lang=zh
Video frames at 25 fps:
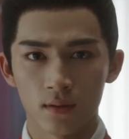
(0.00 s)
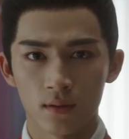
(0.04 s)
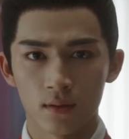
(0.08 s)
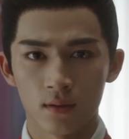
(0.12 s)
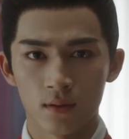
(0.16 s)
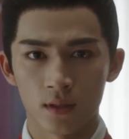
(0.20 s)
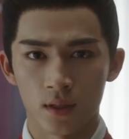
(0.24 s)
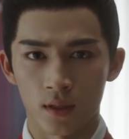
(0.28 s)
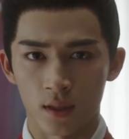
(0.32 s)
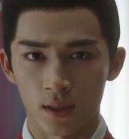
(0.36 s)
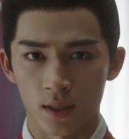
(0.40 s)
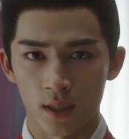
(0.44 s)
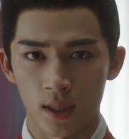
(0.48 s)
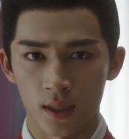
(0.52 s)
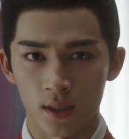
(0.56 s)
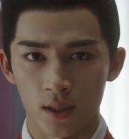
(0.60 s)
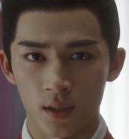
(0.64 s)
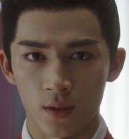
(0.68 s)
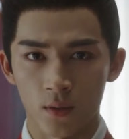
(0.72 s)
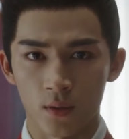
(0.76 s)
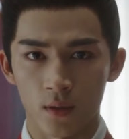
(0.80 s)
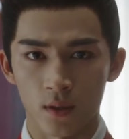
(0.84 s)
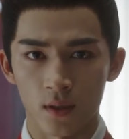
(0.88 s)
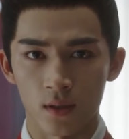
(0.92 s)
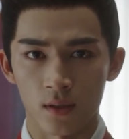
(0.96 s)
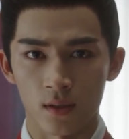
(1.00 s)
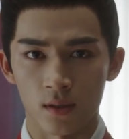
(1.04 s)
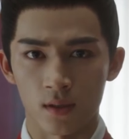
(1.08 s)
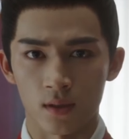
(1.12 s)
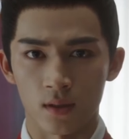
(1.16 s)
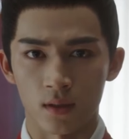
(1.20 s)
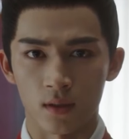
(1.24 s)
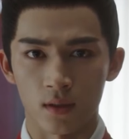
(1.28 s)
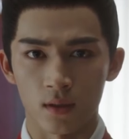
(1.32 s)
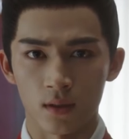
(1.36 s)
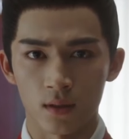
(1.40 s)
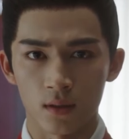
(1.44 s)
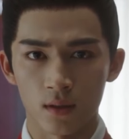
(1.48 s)
请再信我一次，
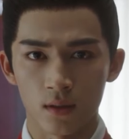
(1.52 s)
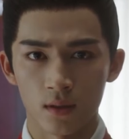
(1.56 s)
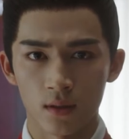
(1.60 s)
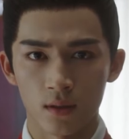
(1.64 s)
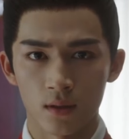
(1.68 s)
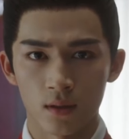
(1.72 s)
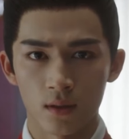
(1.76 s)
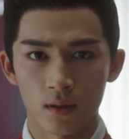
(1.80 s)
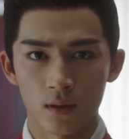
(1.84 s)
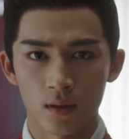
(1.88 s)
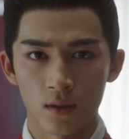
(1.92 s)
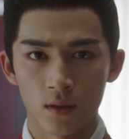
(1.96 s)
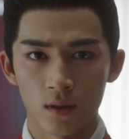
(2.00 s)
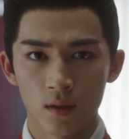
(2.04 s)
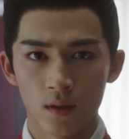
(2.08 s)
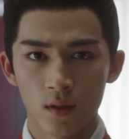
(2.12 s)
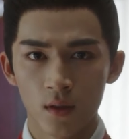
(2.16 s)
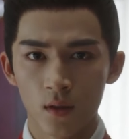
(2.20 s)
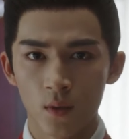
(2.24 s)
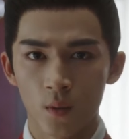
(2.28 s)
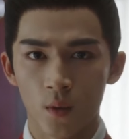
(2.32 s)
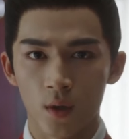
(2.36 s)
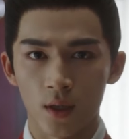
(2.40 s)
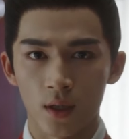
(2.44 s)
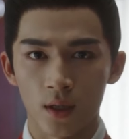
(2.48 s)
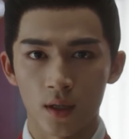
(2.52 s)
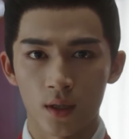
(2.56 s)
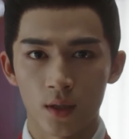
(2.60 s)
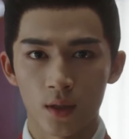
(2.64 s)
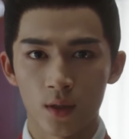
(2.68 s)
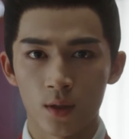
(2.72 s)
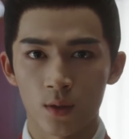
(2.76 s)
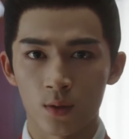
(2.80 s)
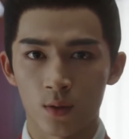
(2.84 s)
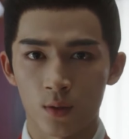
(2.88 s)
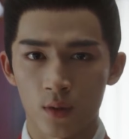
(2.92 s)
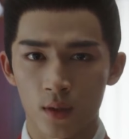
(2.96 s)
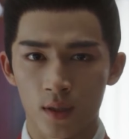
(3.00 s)
我一定用
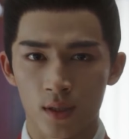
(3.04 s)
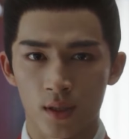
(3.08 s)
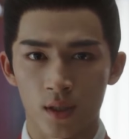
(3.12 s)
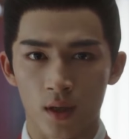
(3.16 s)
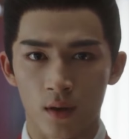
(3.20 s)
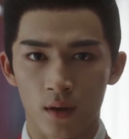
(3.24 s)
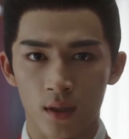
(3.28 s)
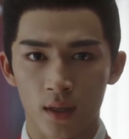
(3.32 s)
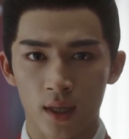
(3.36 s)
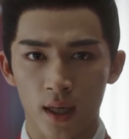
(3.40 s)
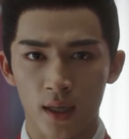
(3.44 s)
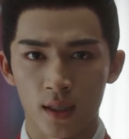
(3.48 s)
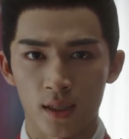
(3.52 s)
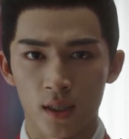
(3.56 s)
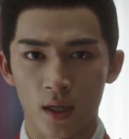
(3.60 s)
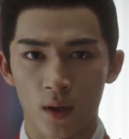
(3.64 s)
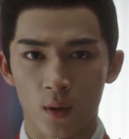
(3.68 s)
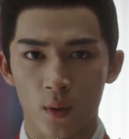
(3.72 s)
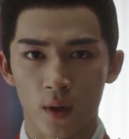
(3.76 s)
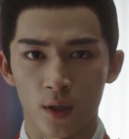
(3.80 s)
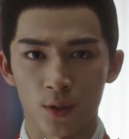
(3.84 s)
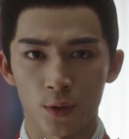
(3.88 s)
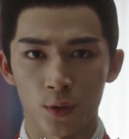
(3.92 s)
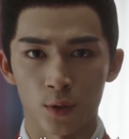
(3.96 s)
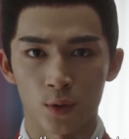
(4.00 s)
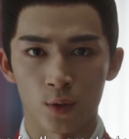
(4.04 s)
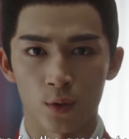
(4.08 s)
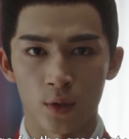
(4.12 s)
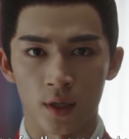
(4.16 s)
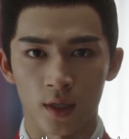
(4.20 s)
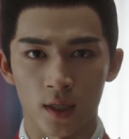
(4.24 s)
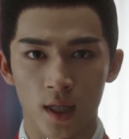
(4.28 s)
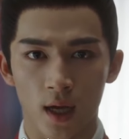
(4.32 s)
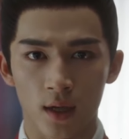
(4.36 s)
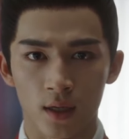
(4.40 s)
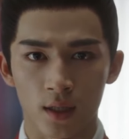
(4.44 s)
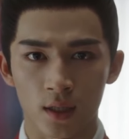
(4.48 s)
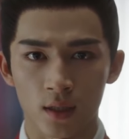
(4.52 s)
最小的代价换取最
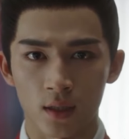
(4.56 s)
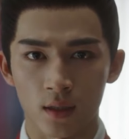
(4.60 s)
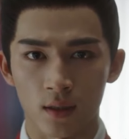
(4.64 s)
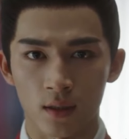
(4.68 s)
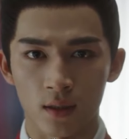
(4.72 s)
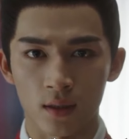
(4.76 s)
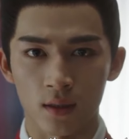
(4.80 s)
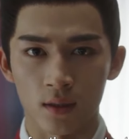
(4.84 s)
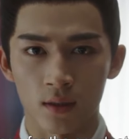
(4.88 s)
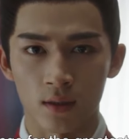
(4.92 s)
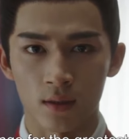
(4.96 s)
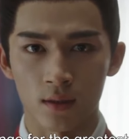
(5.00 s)
大的胜利。